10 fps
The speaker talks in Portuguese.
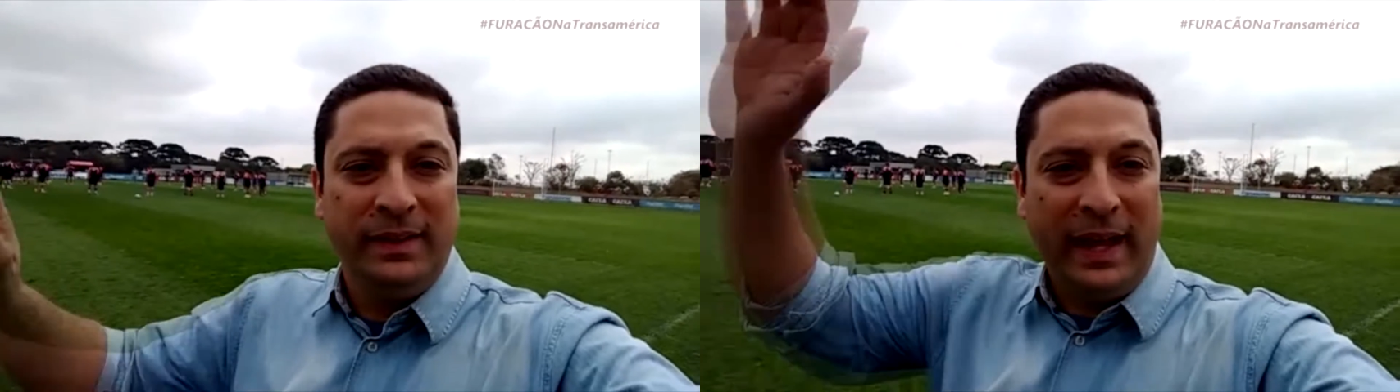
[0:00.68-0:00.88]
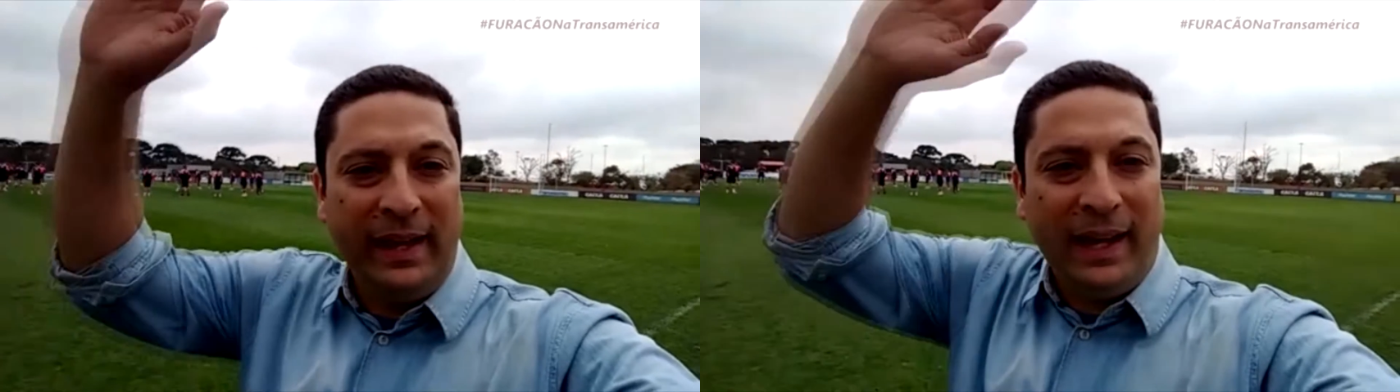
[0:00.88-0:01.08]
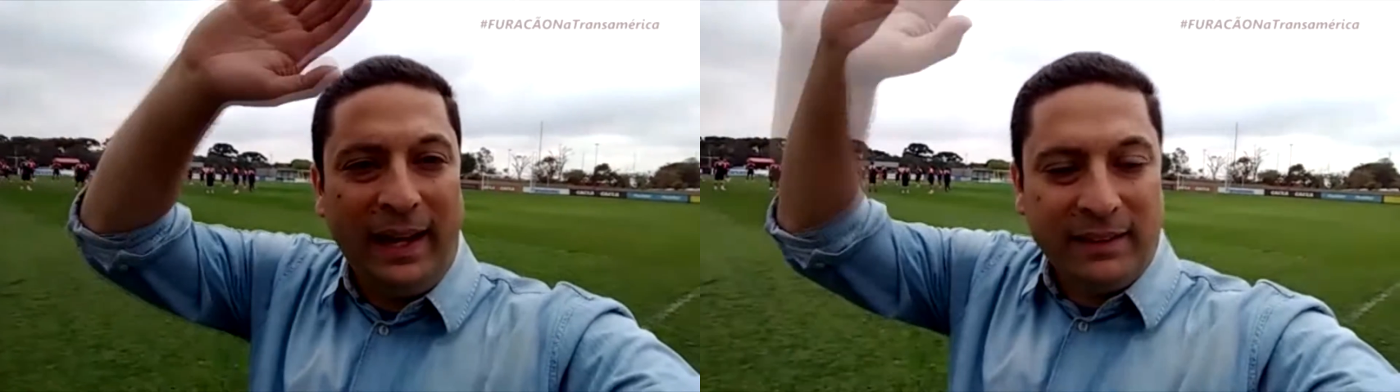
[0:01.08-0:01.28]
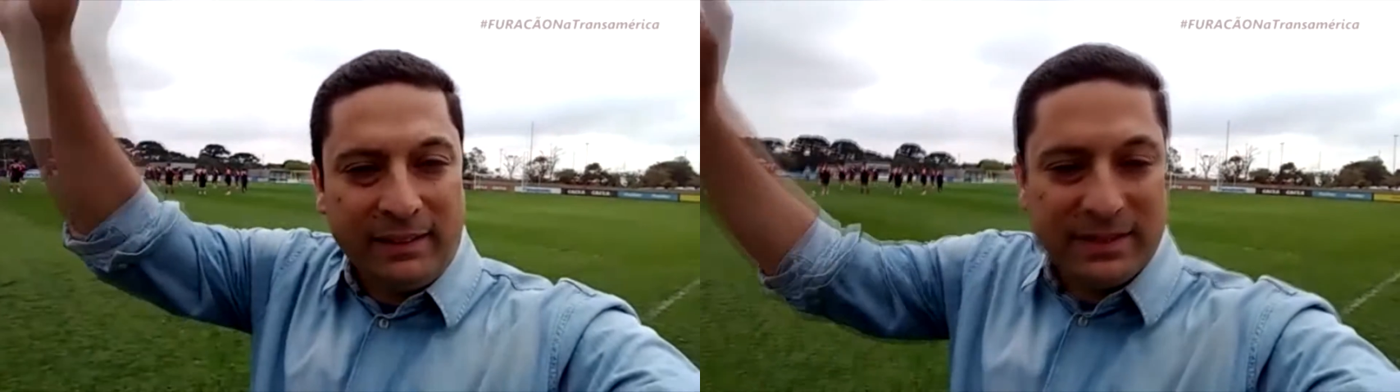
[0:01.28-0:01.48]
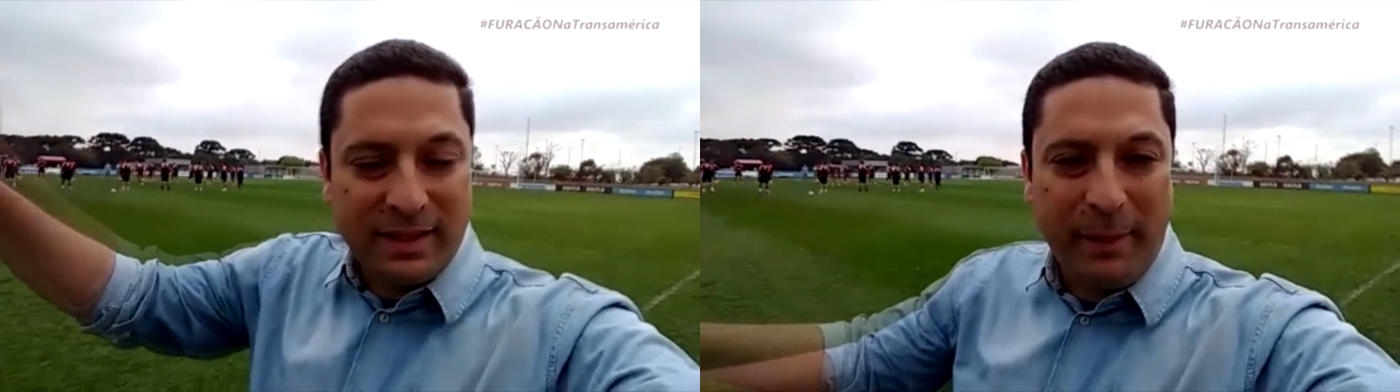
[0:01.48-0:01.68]
E aí galera
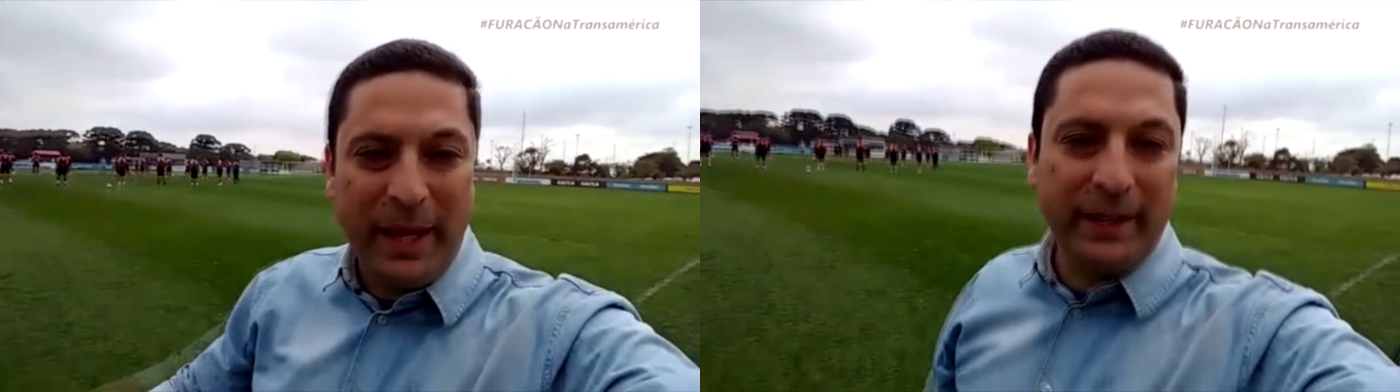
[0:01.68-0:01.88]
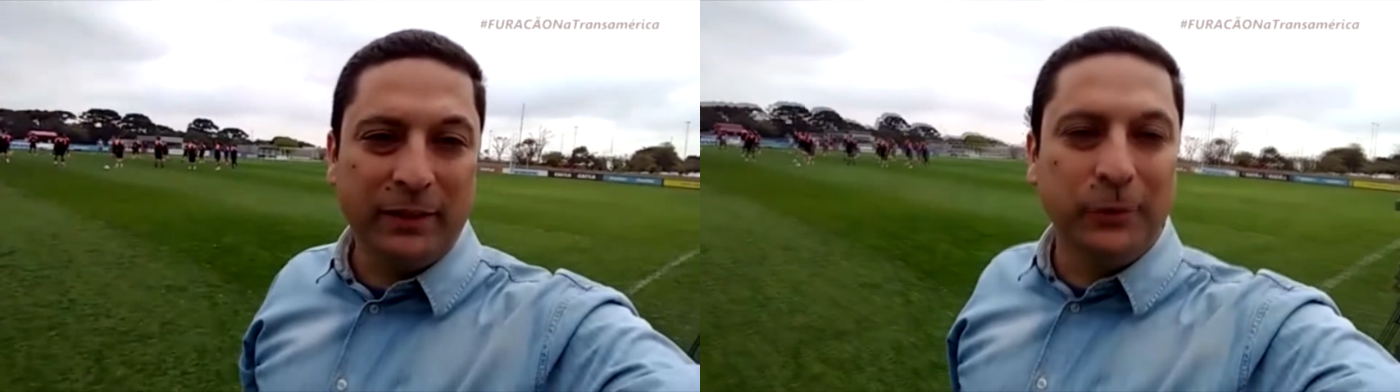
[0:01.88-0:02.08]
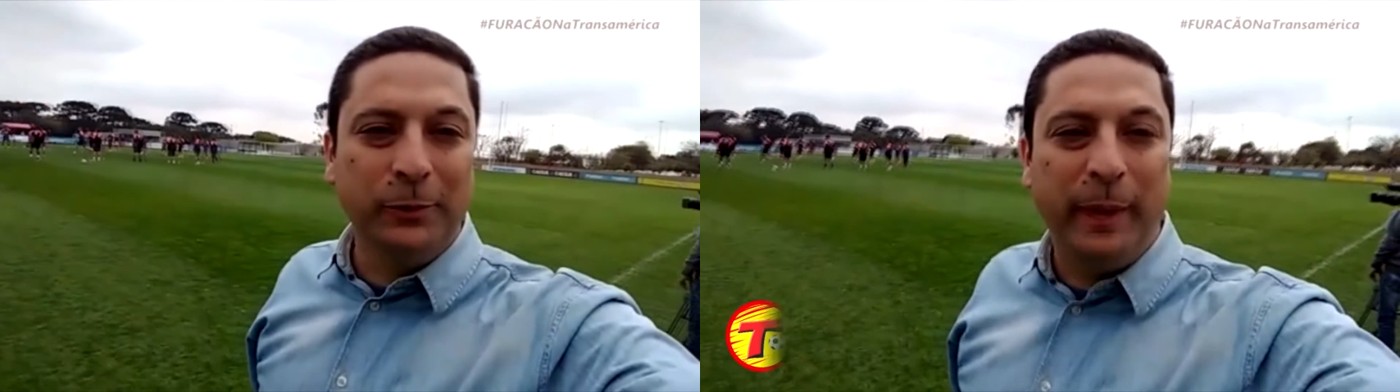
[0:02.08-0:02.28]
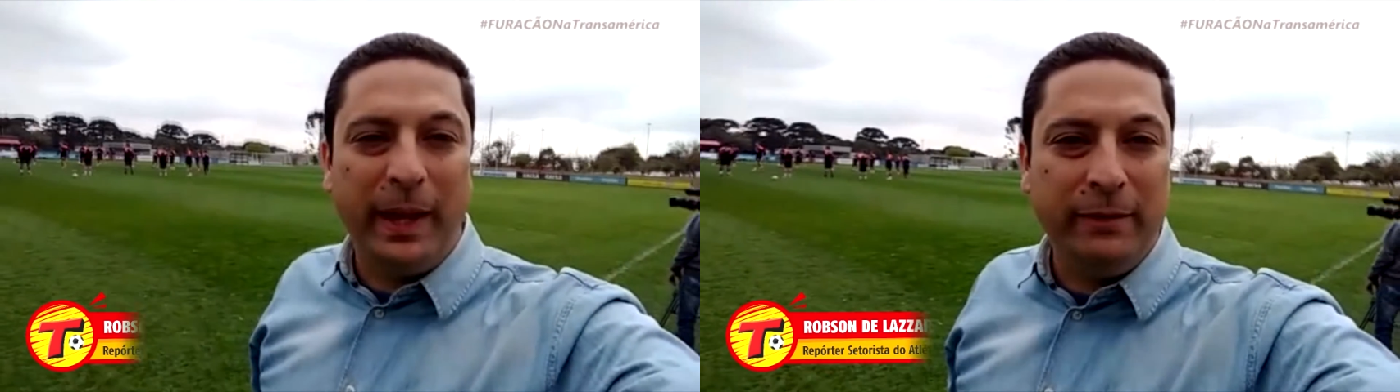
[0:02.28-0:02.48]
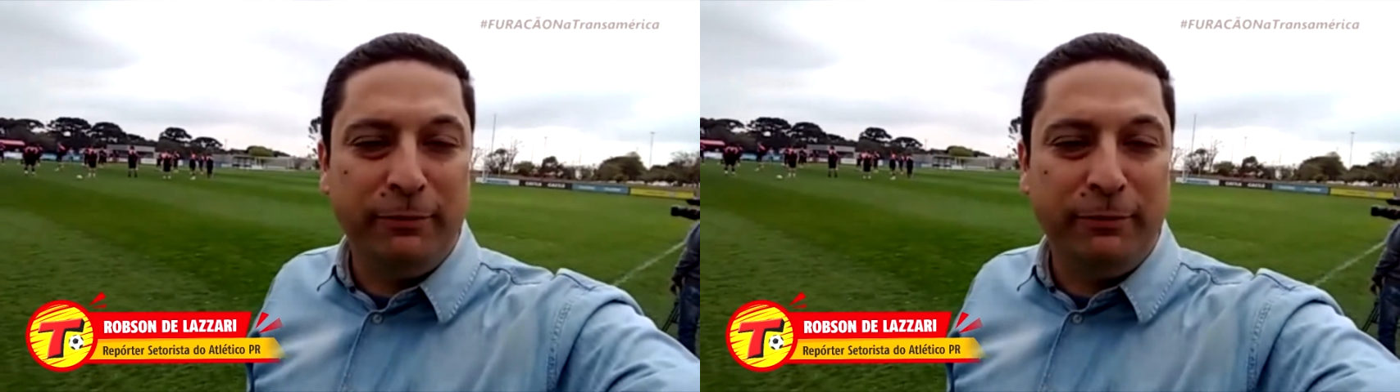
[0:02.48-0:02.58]
Transamérica, tudo bem?